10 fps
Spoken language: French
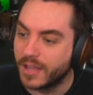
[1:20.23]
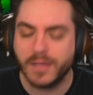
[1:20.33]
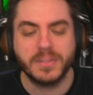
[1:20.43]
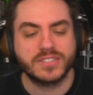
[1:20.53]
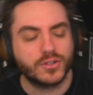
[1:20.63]

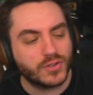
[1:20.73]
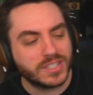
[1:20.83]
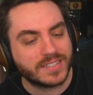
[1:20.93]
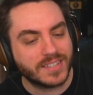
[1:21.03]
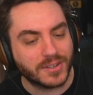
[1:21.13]
non mais ce que je veux
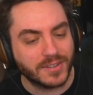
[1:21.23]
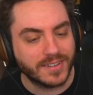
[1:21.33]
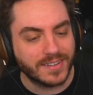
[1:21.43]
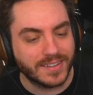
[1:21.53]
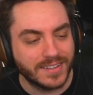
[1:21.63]
dire c'est que...
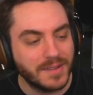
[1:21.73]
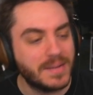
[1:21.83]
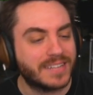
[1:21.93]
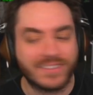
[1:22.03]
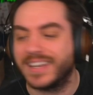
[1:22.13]
Non
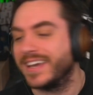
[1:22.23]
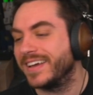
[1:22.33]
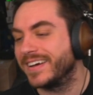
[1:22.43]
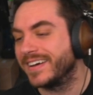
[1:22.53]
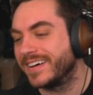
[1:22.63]
mais attendez
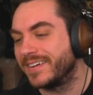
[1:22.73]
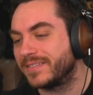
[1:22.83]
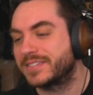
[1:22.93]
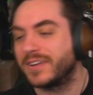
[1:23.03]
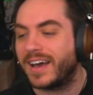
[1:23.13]

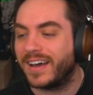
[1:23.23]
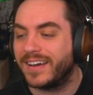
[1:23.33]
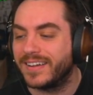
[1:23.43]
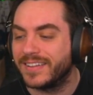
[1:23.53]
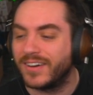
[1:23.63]
Parce que là...
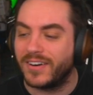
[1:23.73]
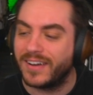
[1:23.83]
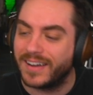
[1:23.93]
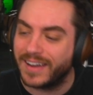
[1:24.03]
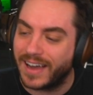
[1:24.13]
Non
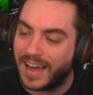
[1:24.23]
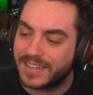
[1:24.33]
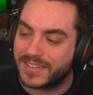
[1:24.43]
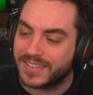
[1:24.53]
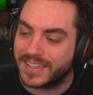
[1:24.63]

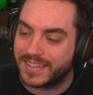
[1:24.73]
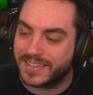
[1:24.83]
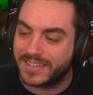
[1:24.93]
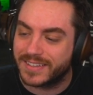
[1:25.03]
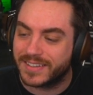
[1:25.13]
Attendez
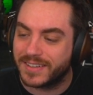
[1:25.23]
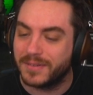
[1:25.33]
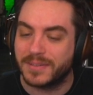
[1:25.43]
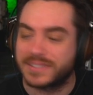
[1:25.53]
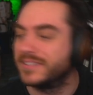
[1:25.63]
non
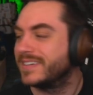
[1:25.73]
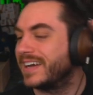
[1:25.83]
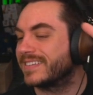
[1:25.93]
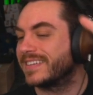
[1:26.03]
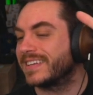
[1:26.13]
mais parce que...
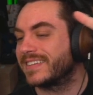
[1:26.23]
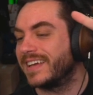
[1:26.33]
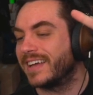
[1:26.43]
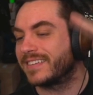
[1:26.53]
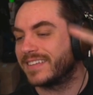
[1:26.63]
Attendez,
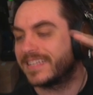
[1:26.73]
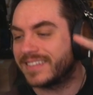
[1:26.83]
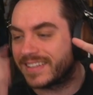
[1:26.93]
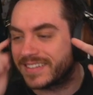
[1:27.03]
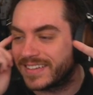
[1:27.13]
attendez, attendez,
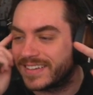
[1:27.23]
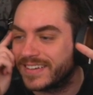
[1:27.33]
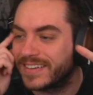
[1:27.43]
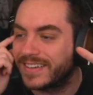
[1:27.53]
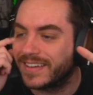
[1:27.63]
attendez, attendez.
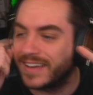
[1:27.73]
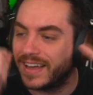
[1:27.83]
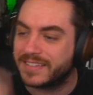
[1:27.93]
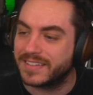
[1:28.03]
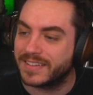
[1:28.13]

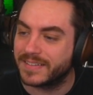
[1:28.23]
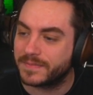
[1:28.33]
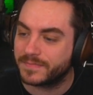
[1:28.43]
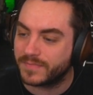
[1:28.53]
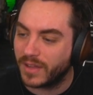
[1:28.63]
Attendez.
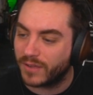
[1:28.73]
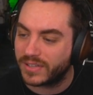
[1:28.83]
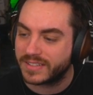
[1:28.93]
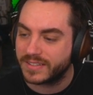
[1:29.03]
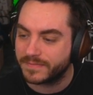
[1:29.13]
En
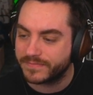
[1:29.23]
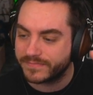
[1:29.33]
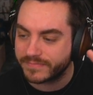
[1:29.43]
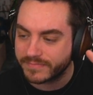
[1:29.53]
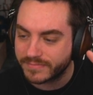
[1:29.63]
fait,
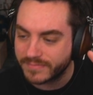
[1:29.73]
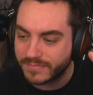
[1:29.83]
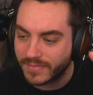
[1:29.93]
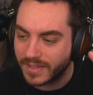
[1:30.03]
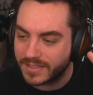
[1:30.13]

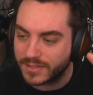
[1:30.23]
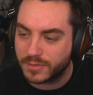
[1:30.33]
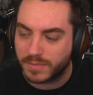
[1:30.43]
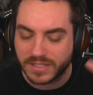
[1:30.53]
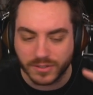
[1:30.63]
c'est
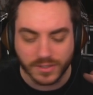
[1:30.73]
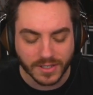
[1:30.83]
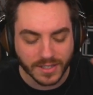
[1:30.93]
juste parce que